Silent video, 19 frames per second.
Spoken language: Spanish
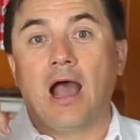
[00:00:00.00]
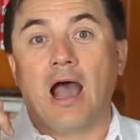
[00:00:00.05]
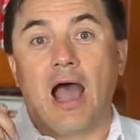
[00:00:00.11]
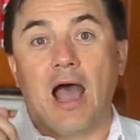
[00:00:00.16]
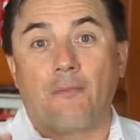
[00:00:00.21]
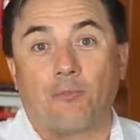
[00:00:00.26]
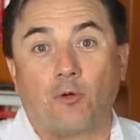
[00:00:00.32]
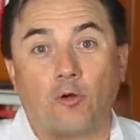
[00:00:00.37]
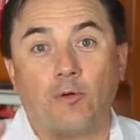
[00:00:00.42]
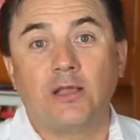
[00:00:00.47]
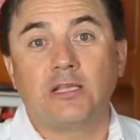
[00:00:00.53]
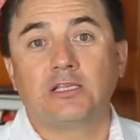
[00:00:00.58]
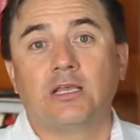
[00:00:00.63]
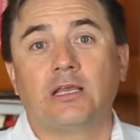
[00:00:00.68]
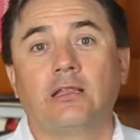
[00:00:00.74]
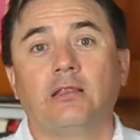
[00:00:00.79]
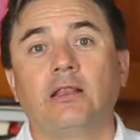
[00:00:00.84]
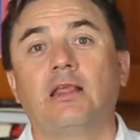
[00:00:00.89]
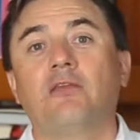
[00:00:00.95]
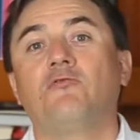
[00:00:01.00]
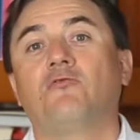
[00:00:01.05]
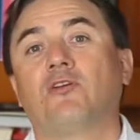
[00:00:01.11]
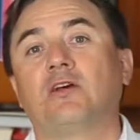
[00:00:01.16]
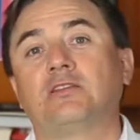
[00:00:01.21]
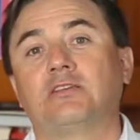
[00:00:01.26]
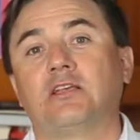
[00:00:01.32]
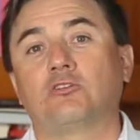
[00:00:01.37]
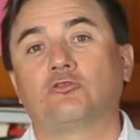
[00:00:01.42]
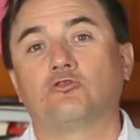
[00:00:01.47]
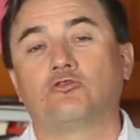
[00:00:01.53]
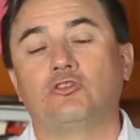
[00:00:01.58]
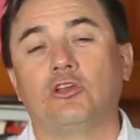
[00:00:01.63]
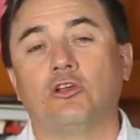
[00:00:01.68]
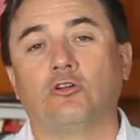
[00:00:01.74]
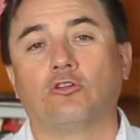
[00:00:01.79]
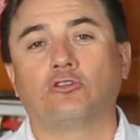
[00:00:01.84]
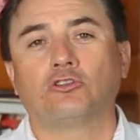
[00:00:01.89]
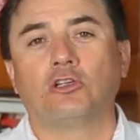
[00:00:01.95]
Aprovechen la infancia de sus
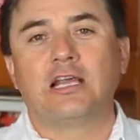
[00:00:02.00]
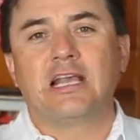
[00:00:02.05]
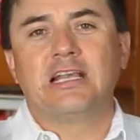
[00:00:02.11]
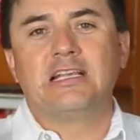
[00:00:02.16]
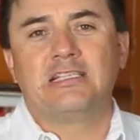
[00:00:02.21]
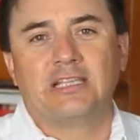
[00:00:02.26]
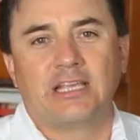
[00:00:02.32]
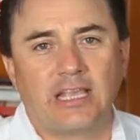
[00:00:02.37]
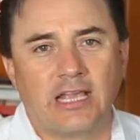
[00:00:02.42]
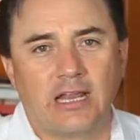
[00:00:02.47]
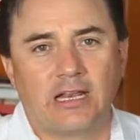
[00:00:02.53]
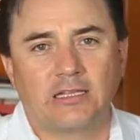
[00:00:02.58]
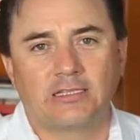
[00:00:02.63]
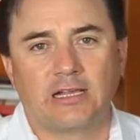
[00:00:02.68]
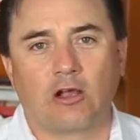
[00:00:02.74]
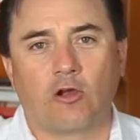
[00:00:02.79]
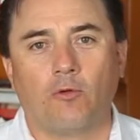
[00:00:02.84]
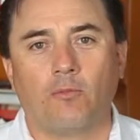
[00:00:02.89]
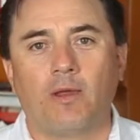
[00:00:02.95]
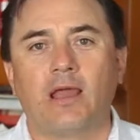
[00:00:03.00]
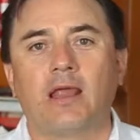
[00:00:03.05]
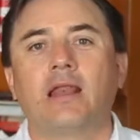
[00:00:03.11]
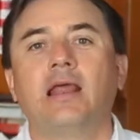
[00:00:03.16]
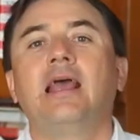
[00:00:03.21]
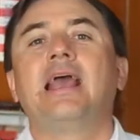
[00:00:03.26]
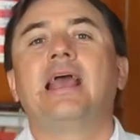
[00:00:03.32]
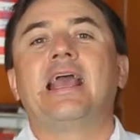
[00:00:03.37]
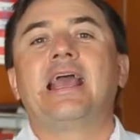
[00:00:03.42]
hijos, enséñenles a comer,